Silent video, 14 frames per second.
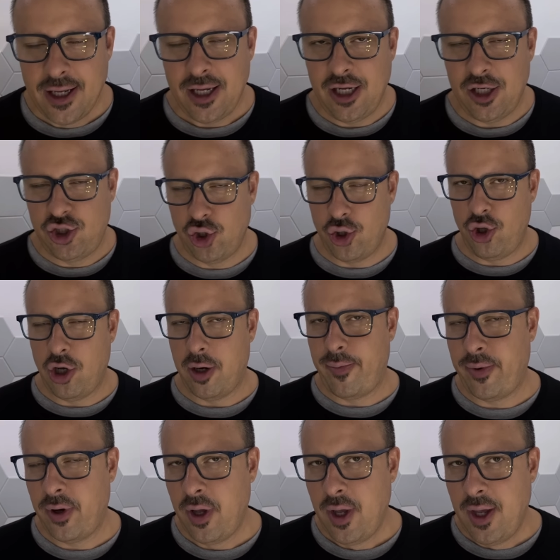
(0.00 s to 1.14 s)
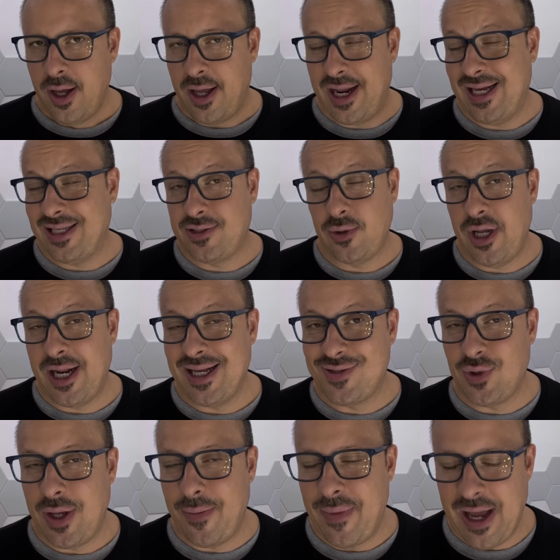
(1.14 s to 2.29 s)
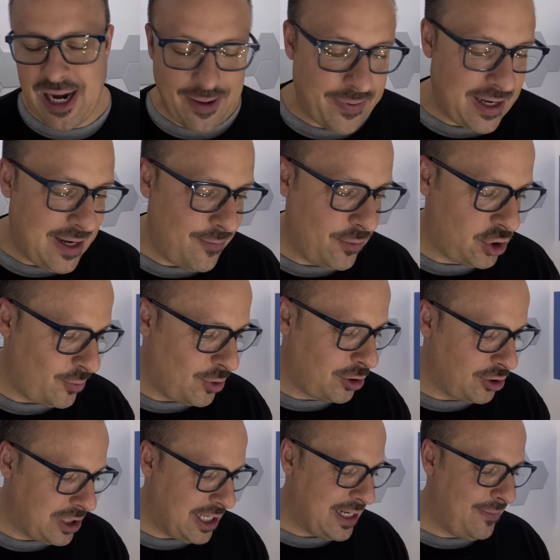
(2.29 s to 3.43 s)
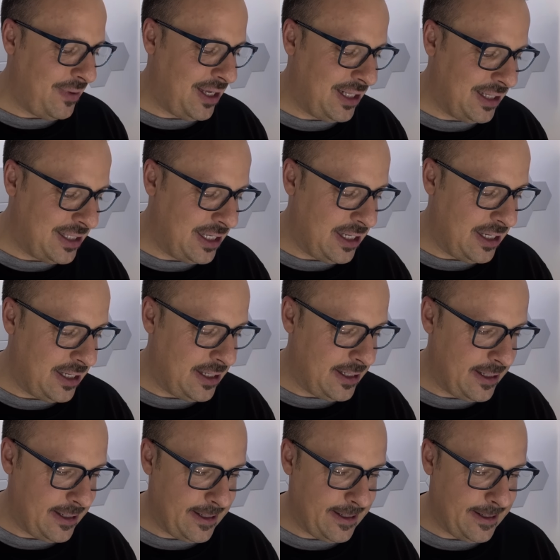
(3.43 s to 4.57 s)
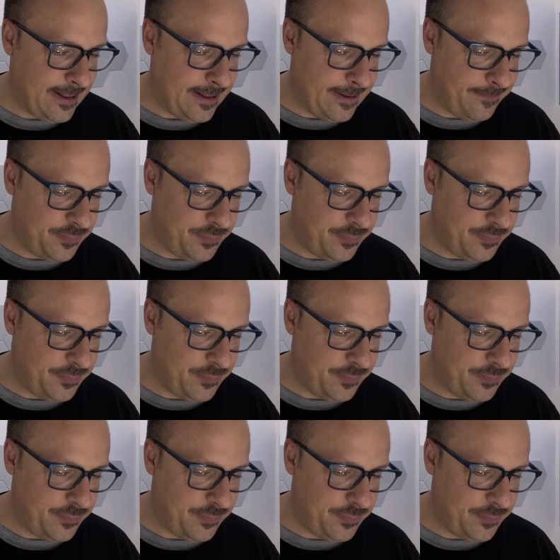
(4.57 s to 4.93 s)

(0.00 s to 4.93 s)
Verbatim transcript: il giorno dopo. Ragazzuole e belle, parliamoci molto chiaramente, eh,